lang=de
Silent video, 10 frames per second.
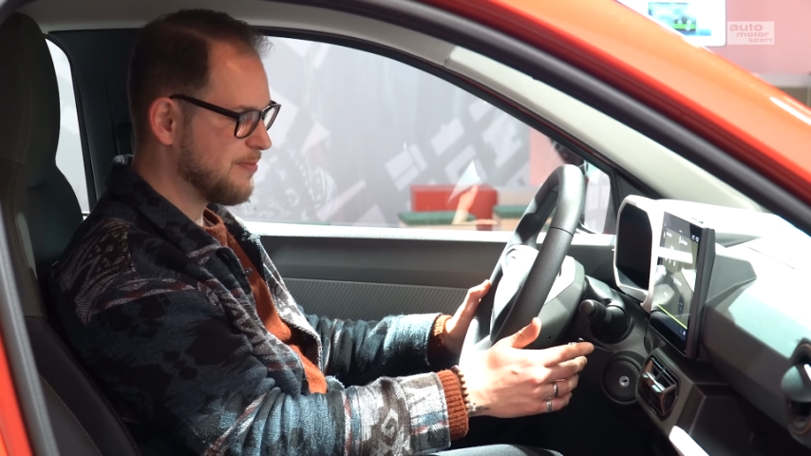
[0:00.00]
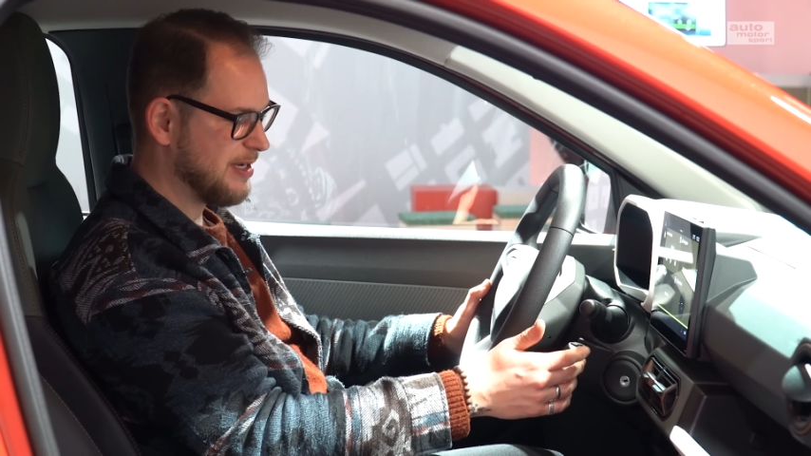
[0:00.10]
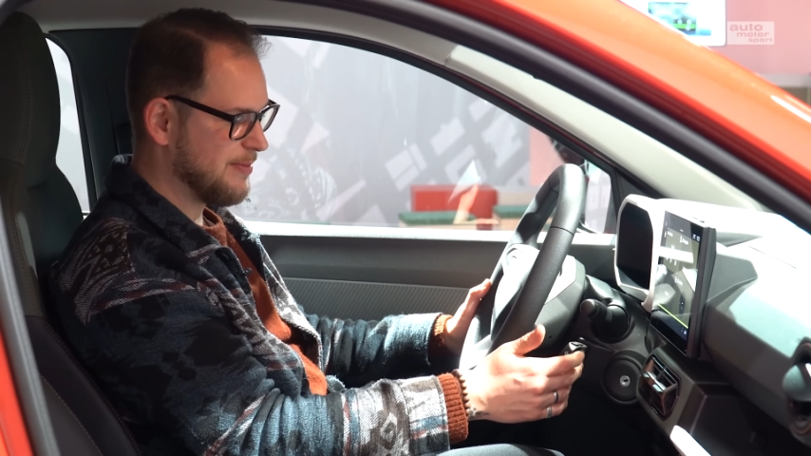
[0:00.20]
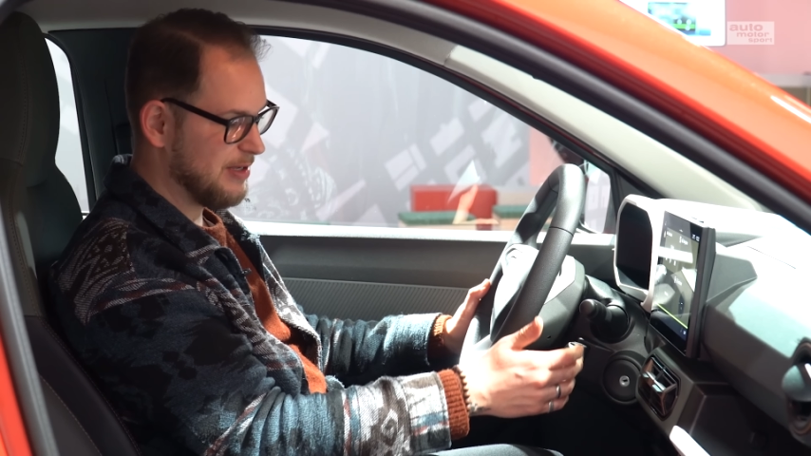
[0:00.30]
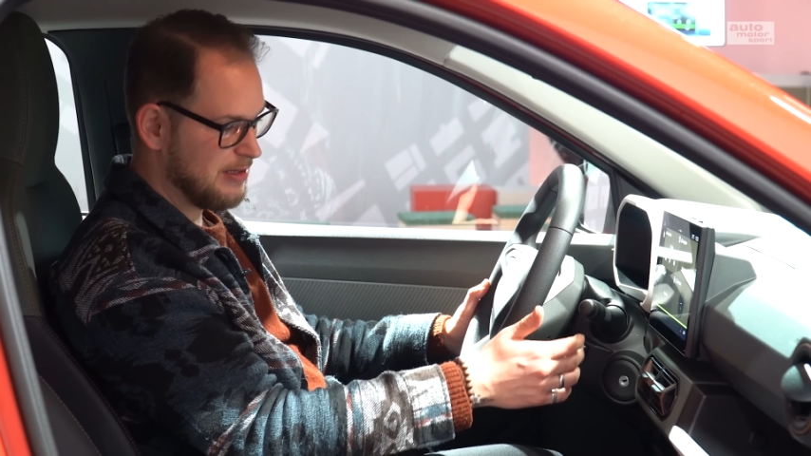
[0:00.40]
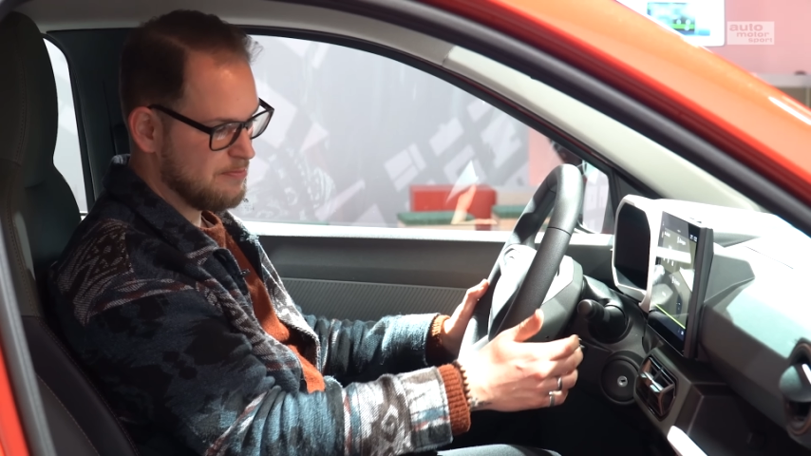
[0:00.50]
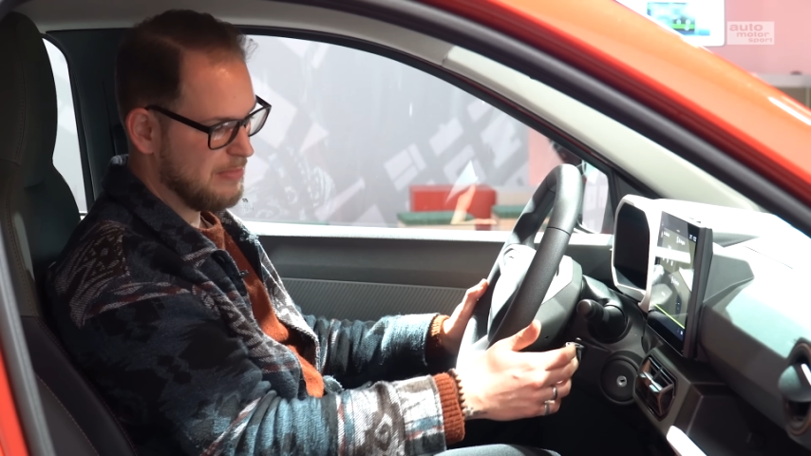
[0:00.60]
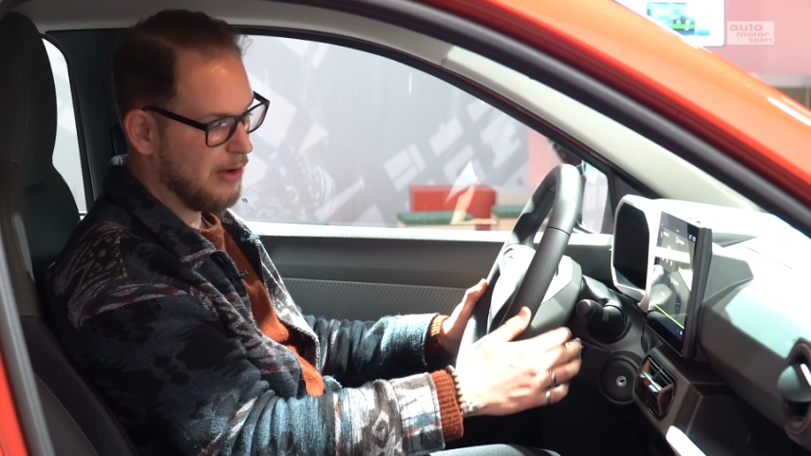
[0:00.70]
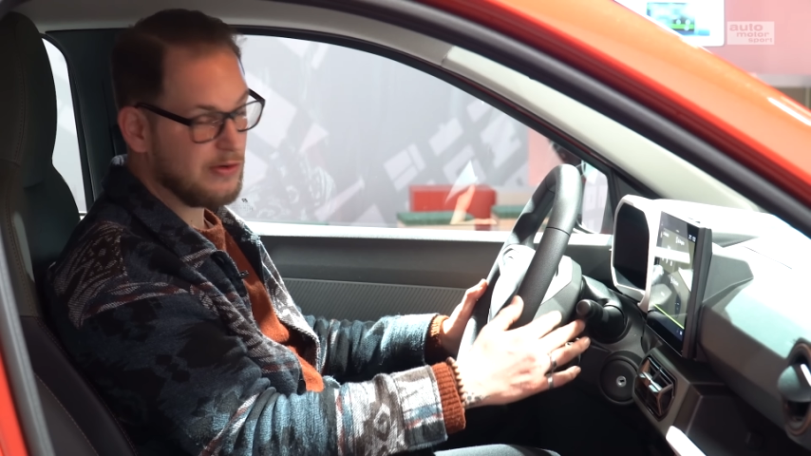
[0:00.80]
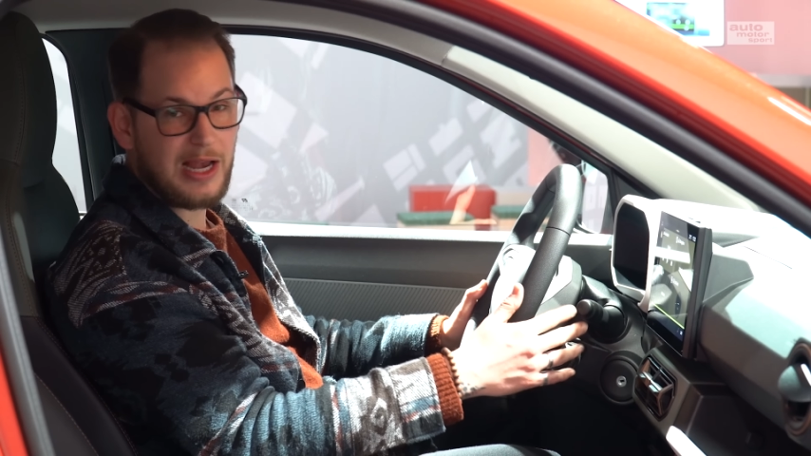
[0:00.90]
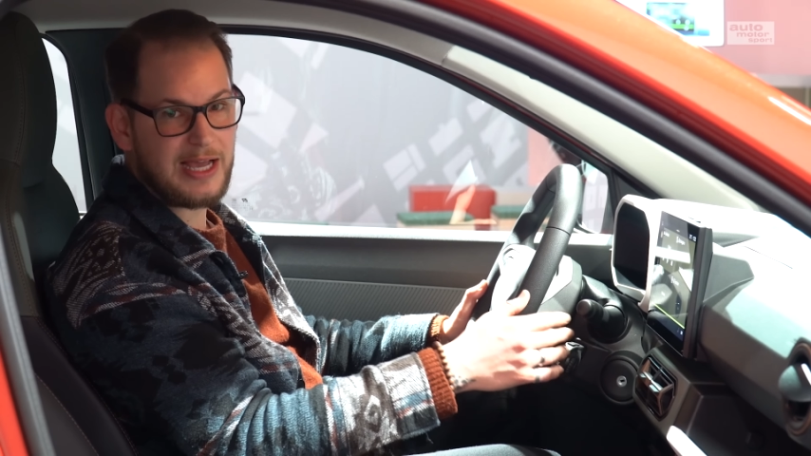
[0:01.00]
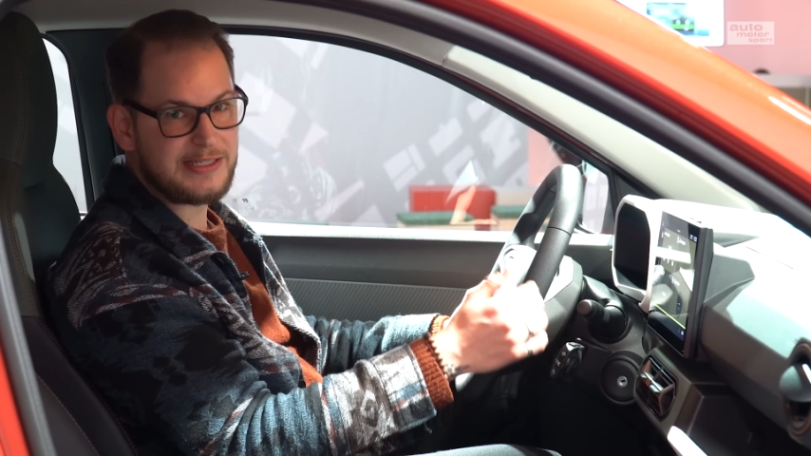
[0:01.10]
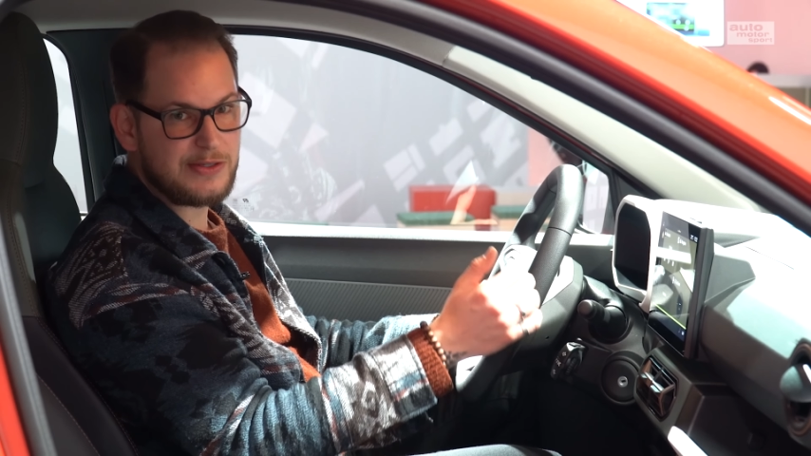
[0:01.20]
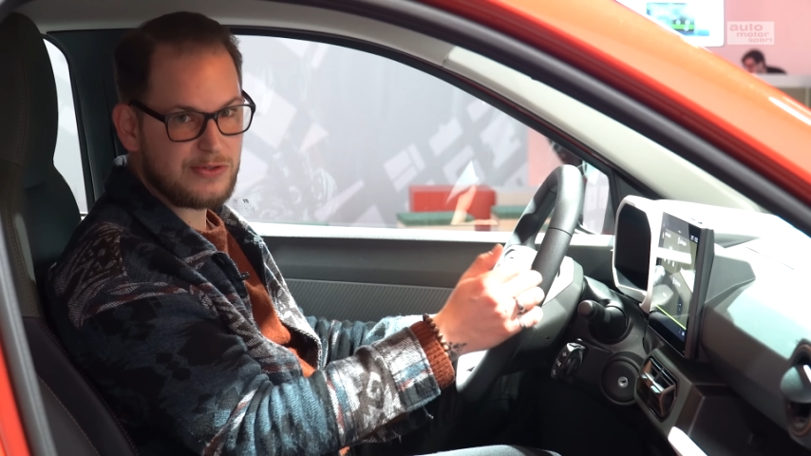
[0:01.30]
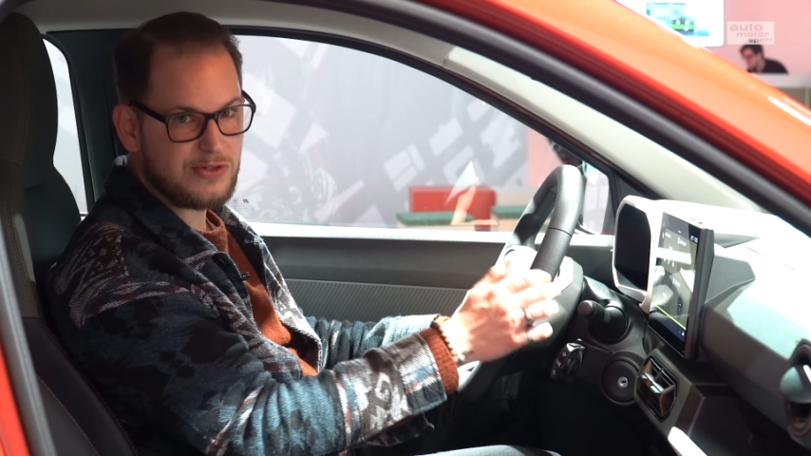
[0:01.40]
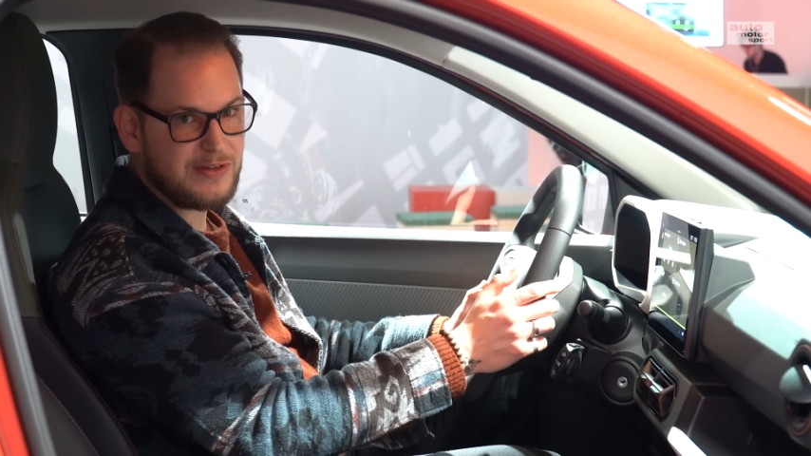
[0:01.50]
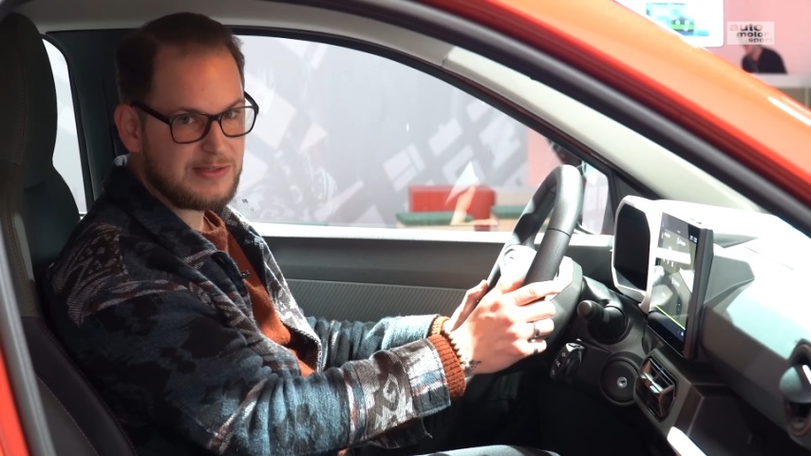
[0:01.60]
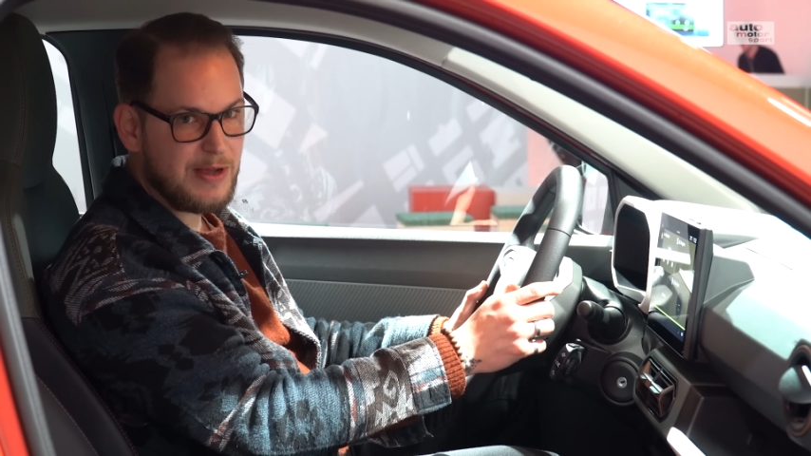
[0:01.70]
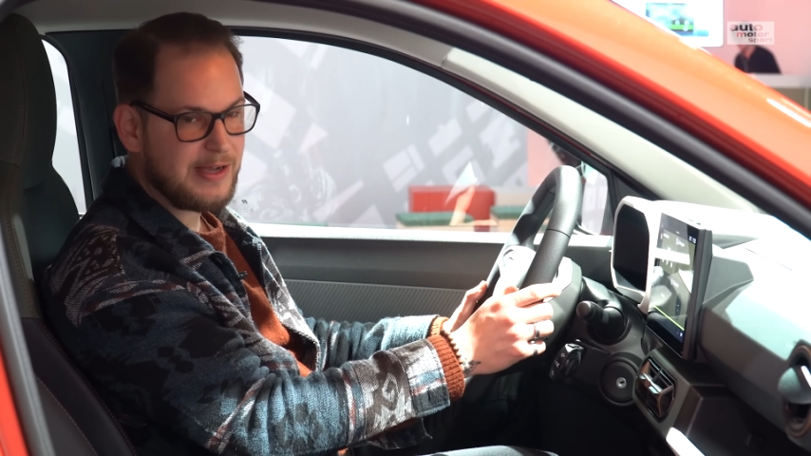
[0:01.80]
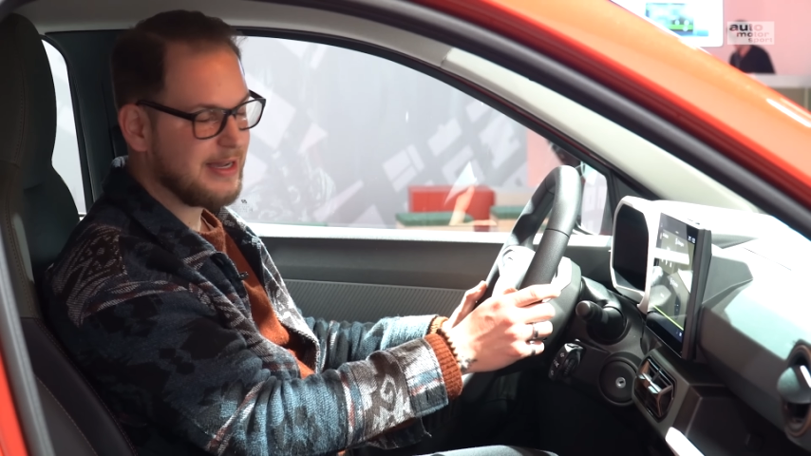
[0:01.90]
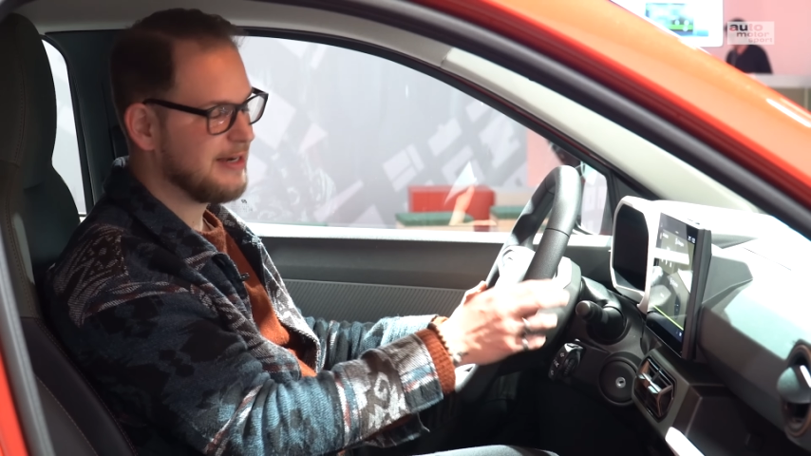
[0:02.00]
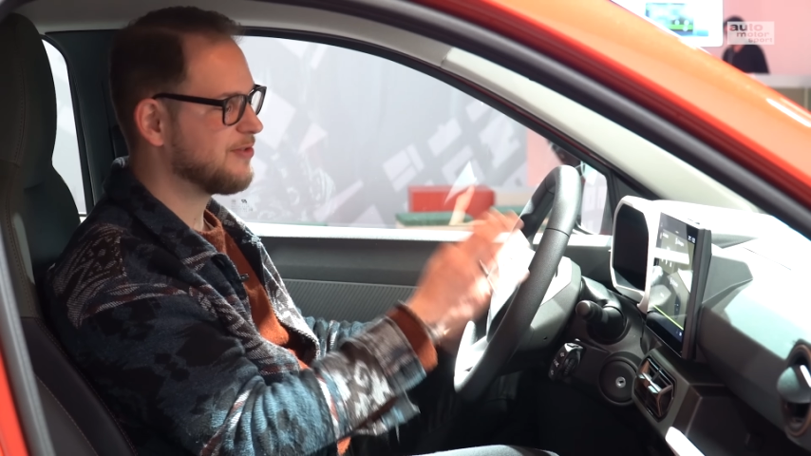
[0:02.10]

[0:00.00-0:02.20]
mit dem ich laut, leise und sowas machen kann,